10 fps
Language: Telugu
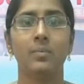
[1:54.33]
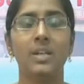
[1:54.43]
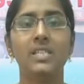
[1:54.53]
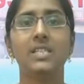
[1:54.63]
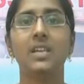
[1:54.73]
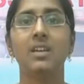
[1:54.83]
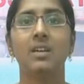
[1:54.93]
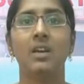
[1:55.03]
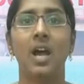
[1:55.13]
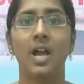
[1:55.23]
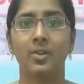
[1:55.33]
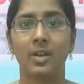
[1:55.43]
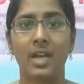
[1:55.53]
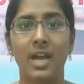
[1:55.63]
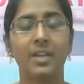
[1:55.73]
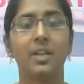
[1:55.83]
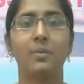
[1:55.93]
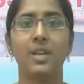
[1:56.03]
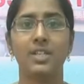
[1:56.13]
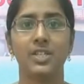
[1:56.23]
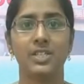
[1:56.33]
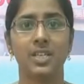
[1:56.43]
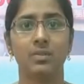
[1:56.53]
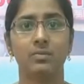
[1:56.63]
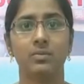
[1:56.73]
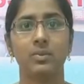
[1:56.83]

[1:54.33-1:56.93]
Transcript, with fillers: పిలిచి ఆ యొక్క కార్యక్రమాన్ని చేశారు